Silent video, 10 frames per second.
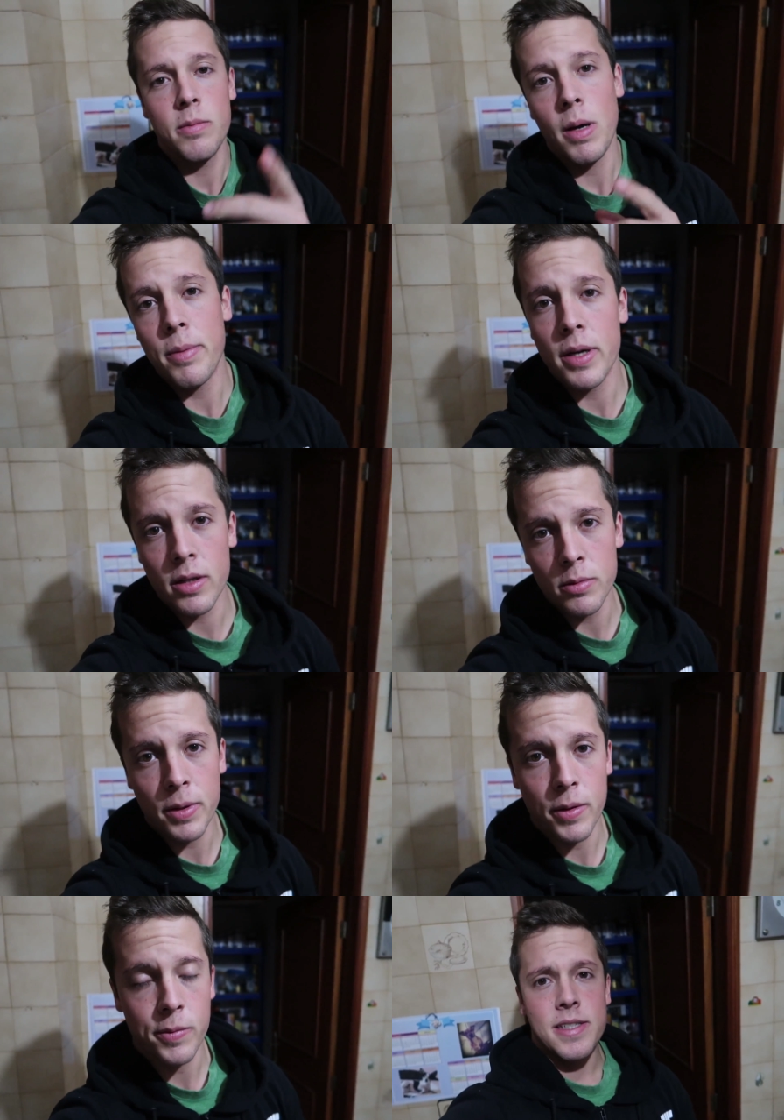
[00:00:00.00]
vai ver aquele
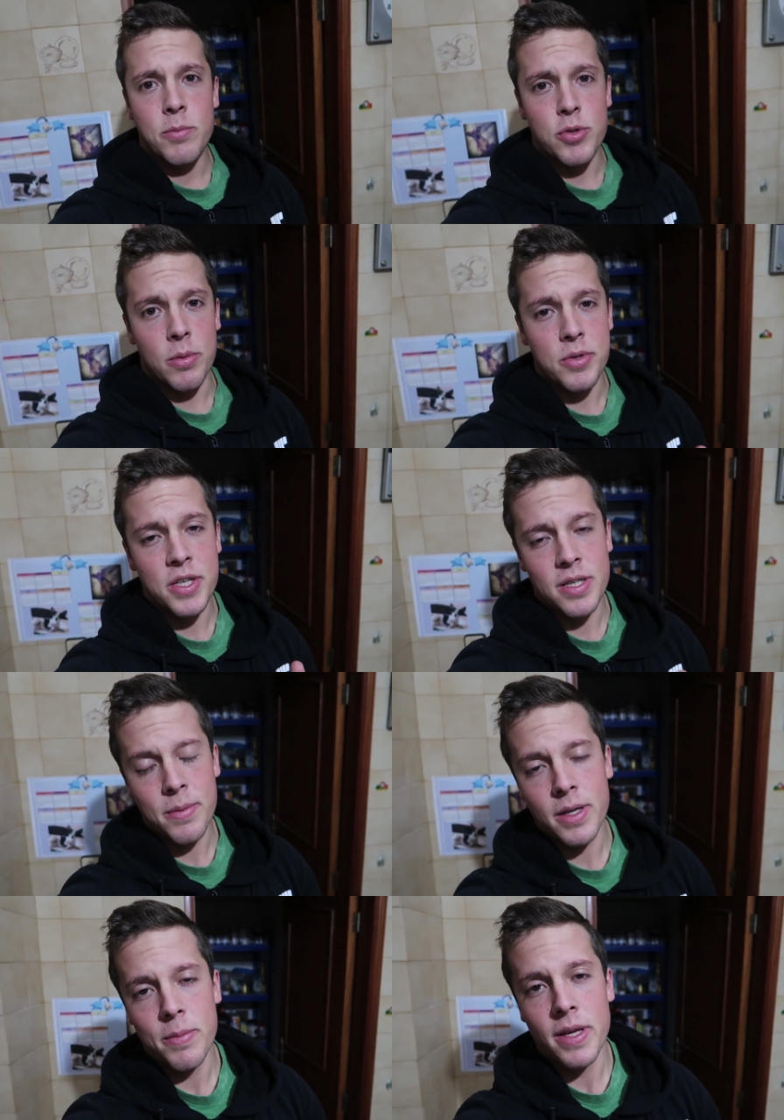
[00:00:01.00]
vídeo. É assim pessoal, vocês
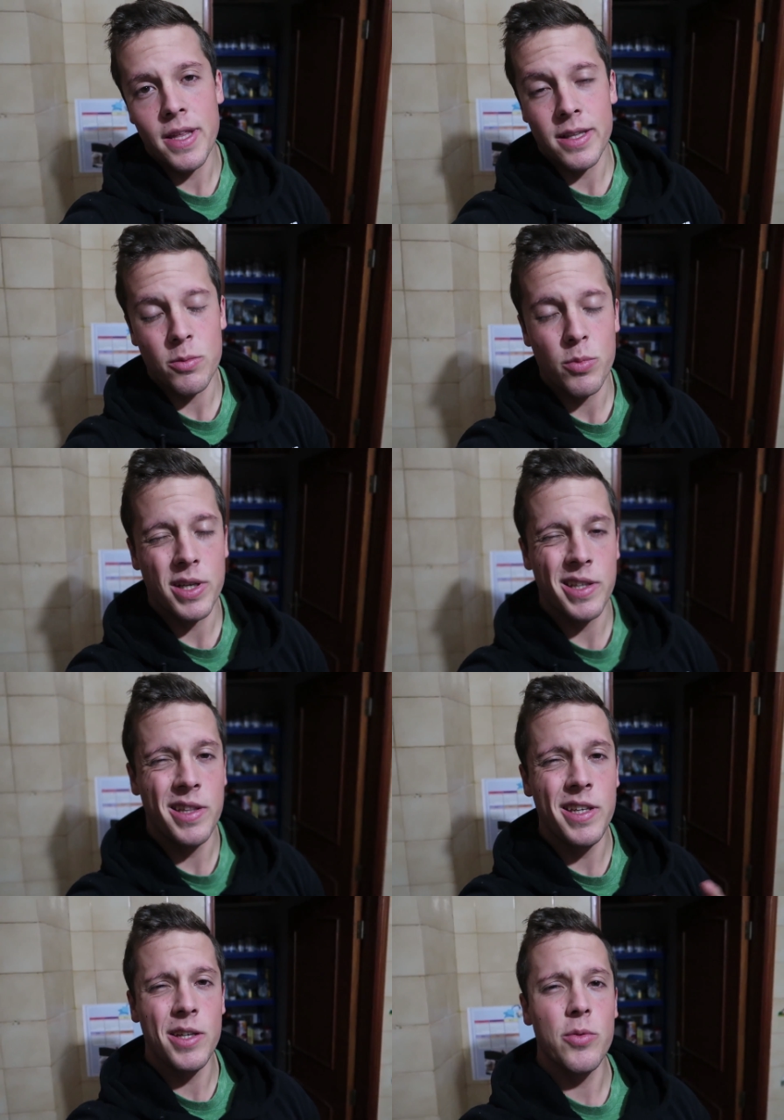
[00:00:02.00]
sabem que a minha dieta é um
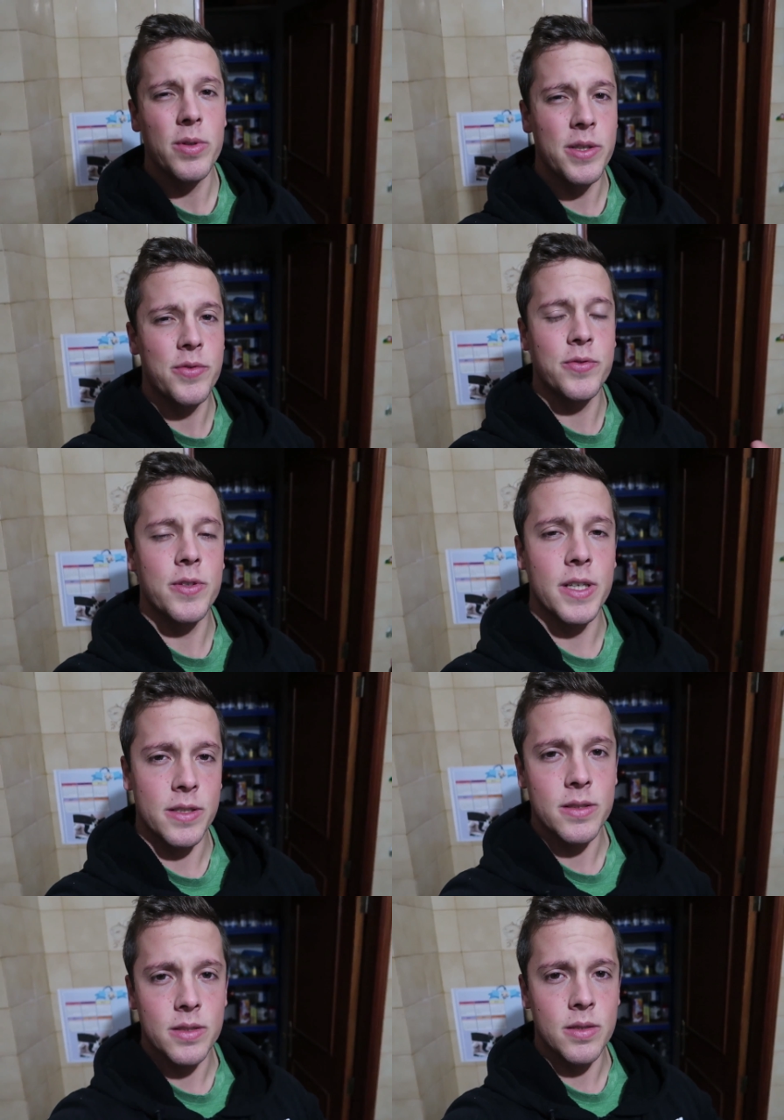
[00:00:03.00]
bocadinho
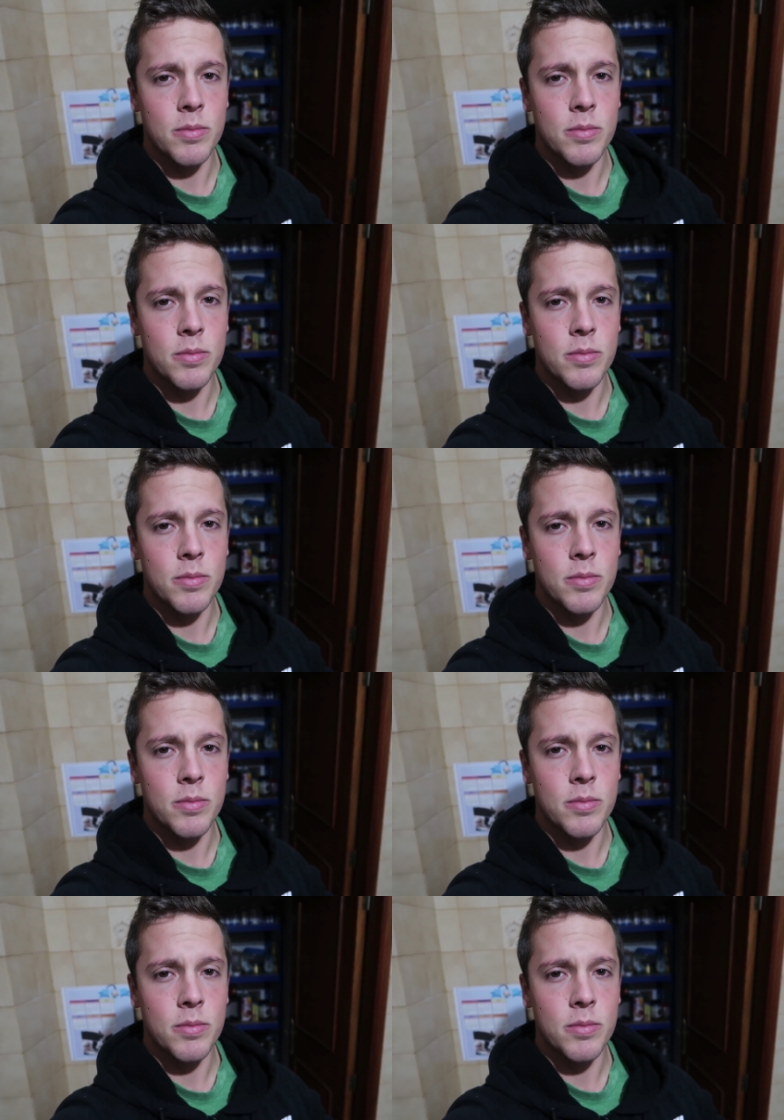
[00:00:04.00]
diferente.